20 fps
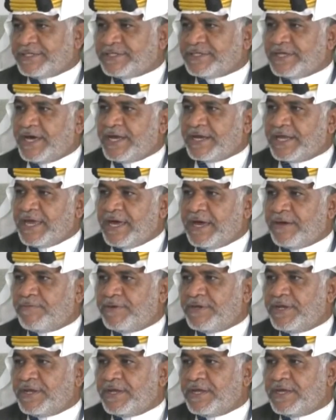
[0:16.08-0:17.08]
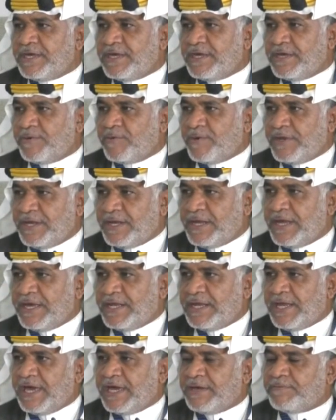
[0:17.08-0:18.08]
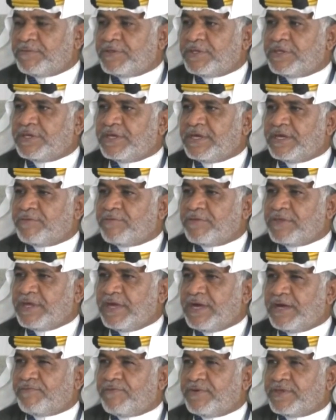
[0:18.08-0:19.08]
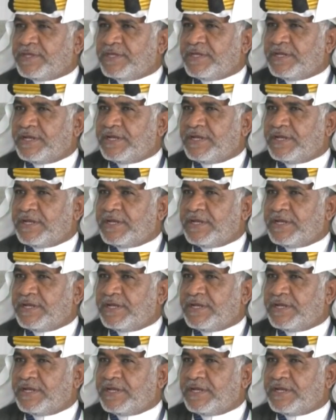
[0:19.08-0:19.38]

شهر كامل آه، ولله الحمد بضيافه